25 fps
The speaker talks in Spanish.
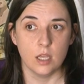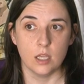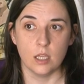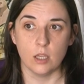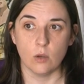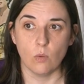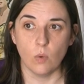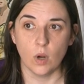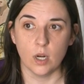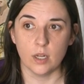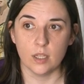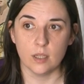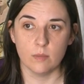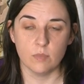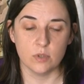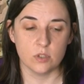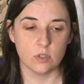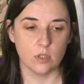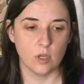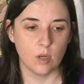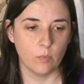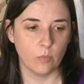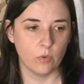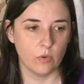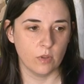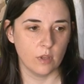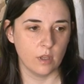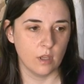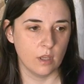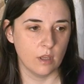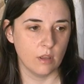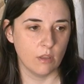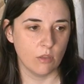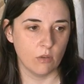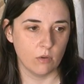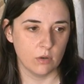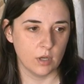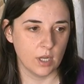y cualquier persona
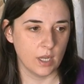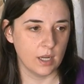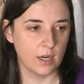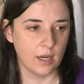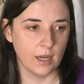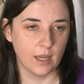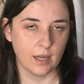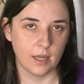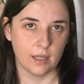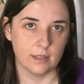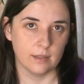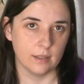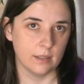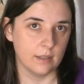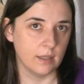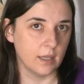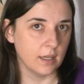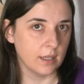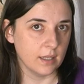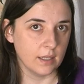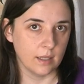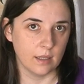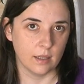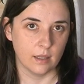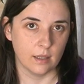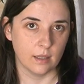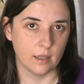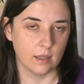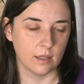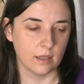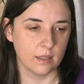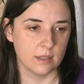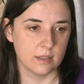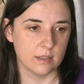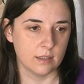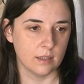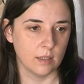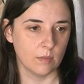puede donar la cantidad
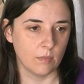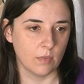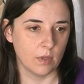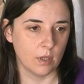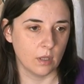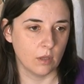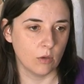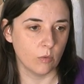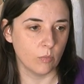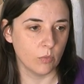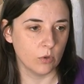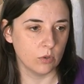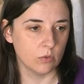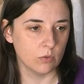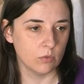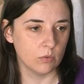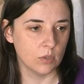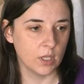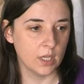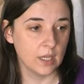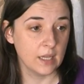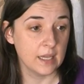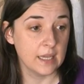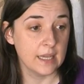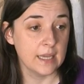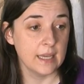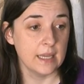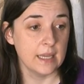que estime oportuna